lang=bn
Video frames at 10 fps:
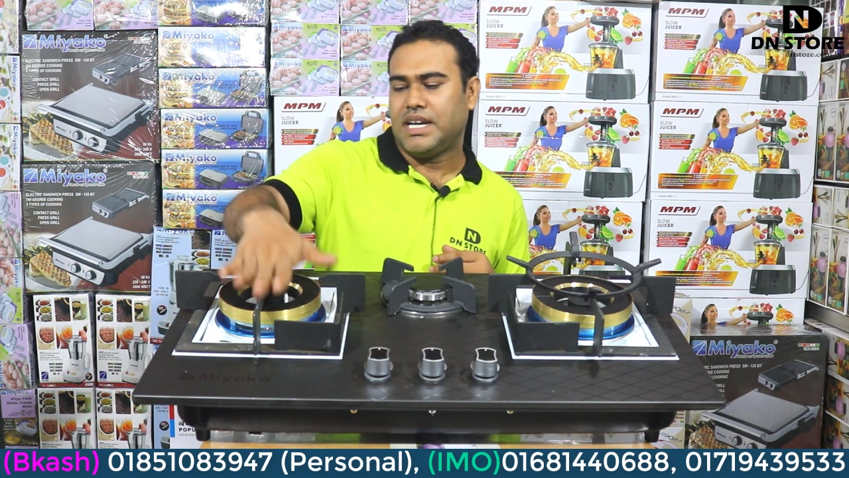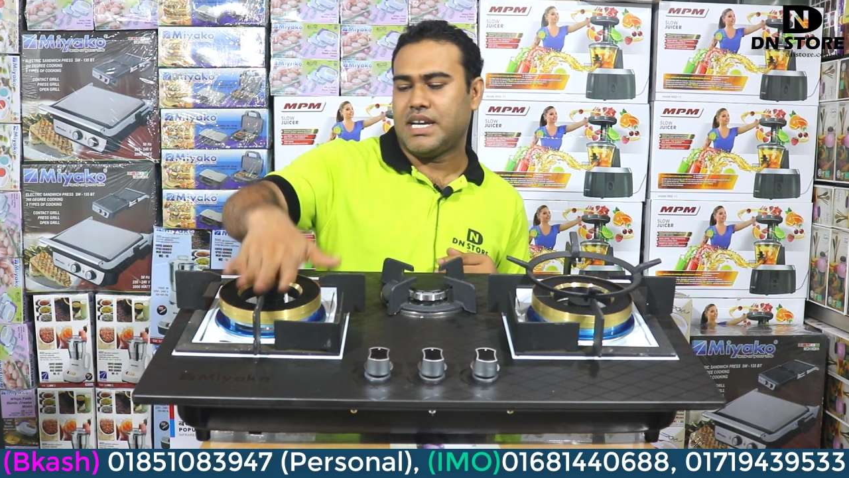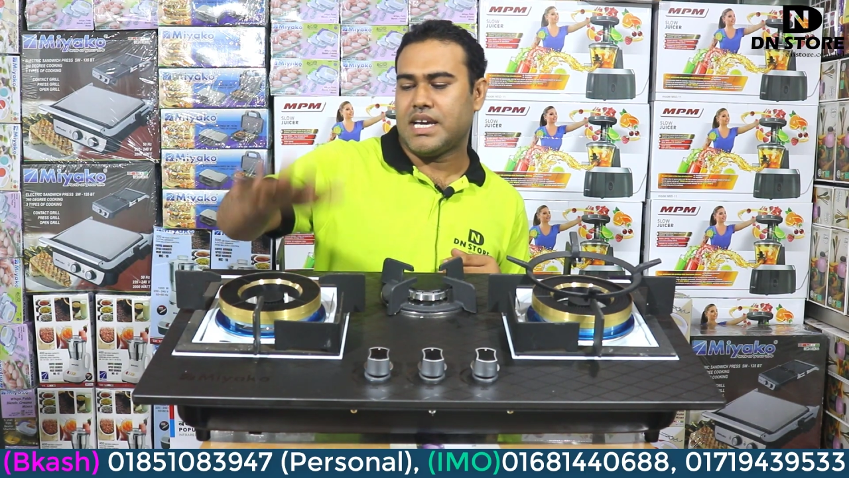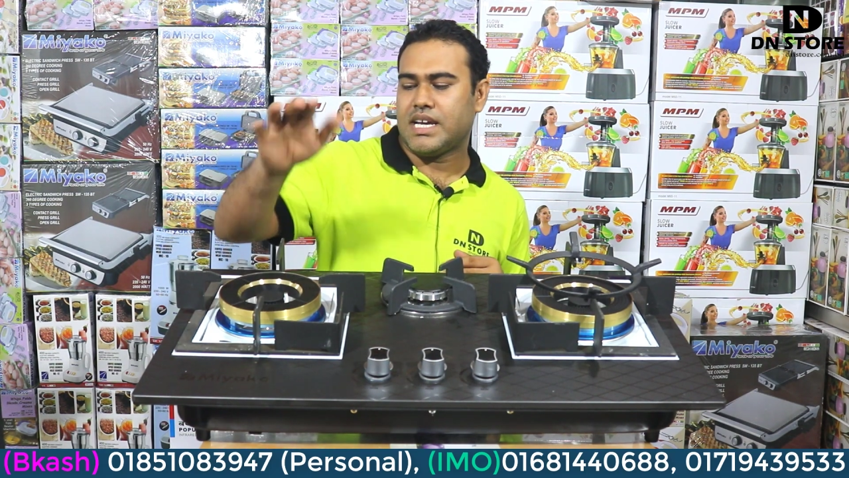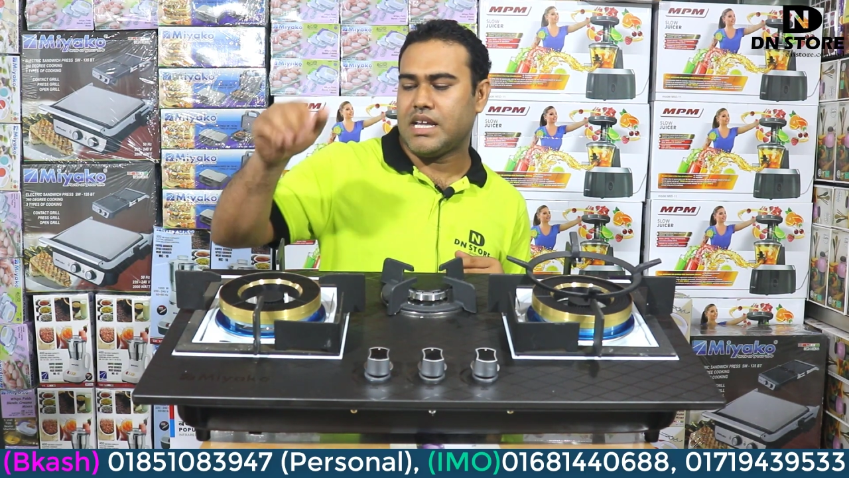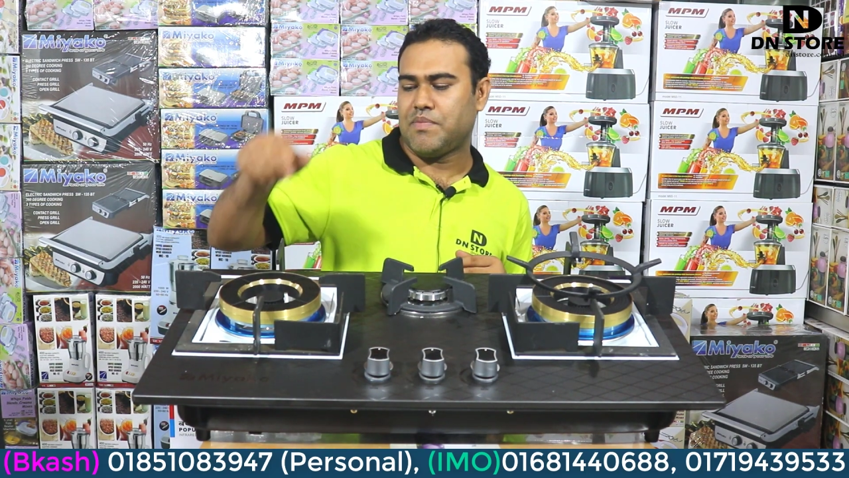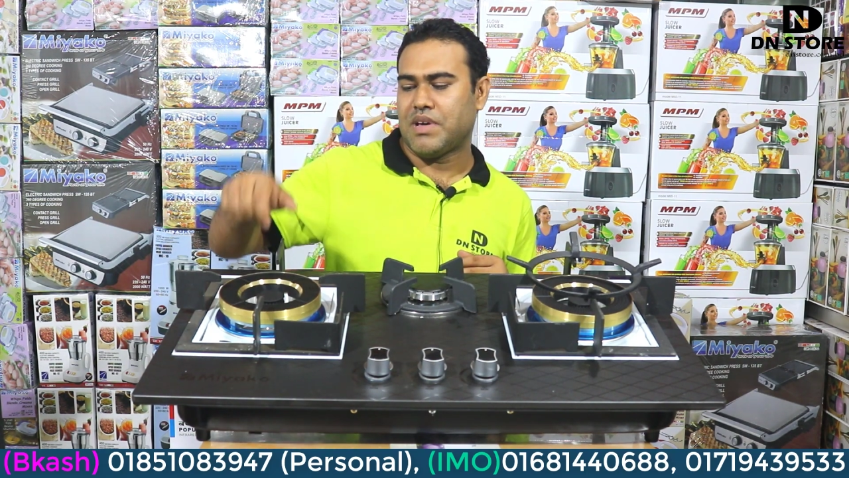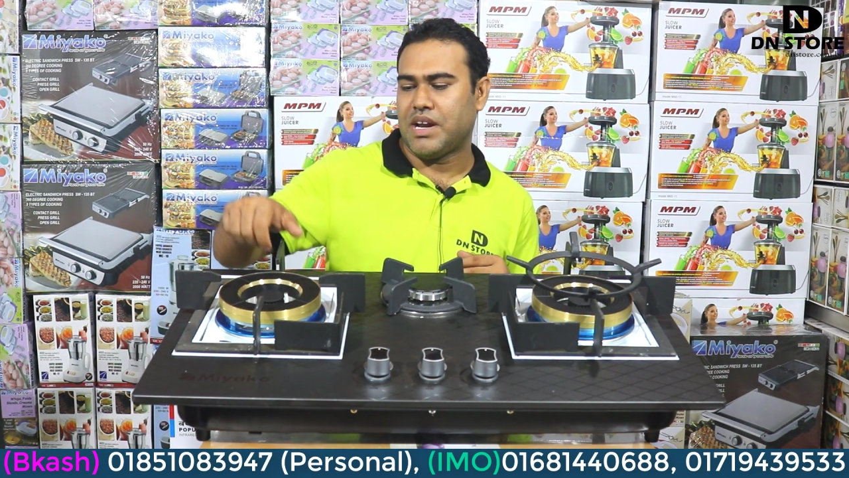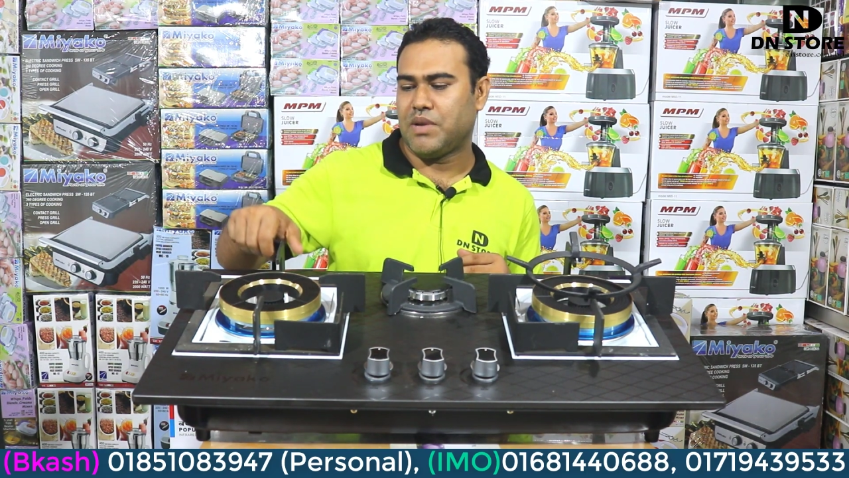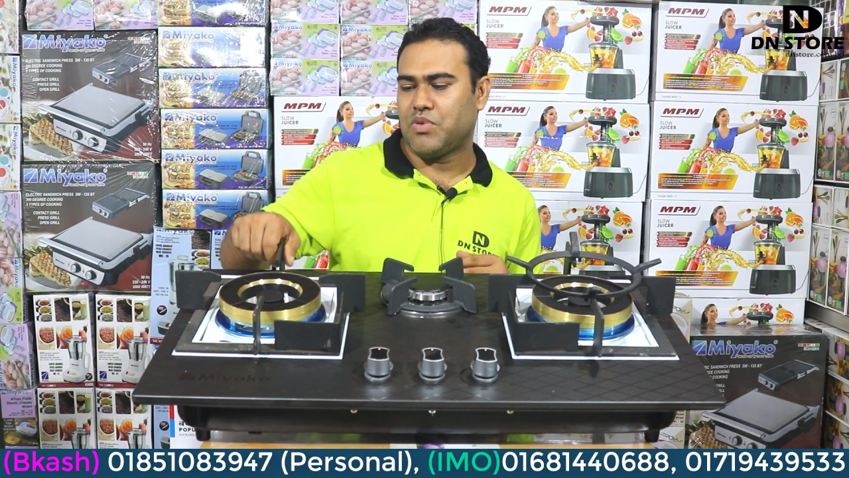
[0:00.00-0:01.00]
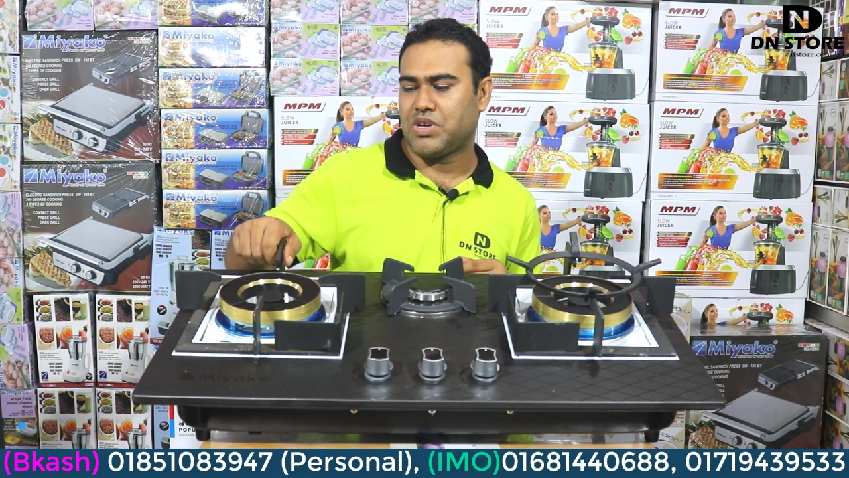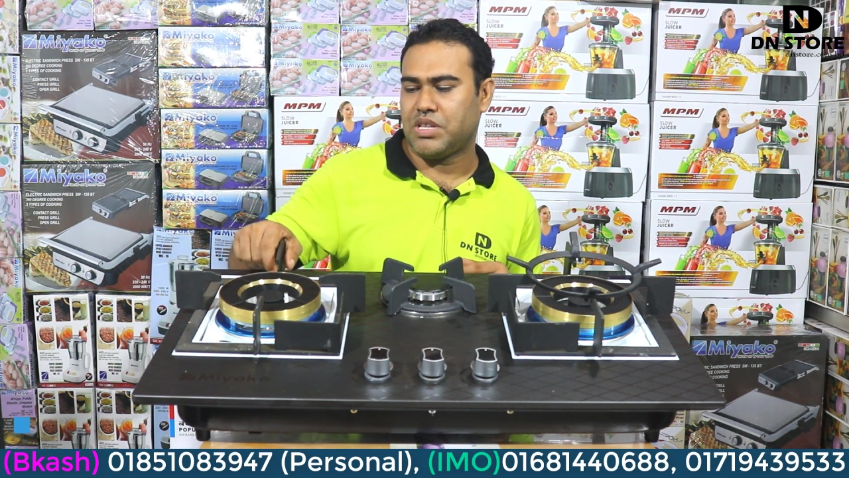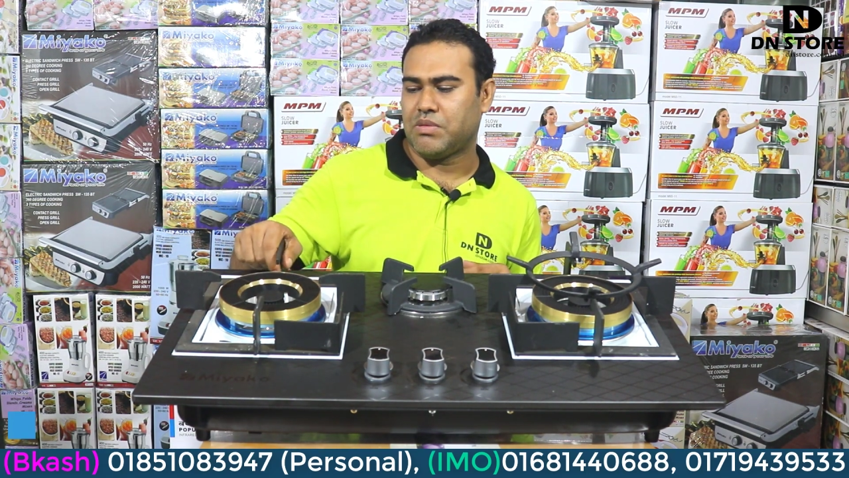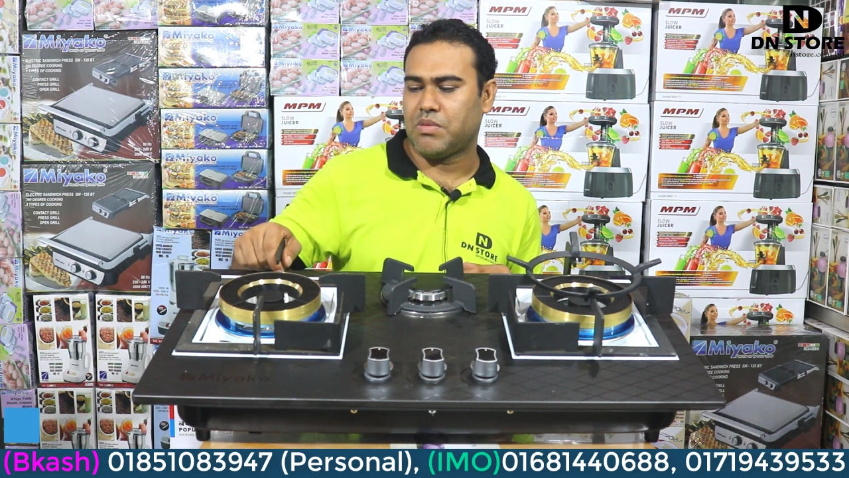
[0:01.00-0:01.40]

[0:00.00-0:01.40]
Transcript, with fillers: এটা এখানে আপনি হাড়িটা বসিয়ে দিতে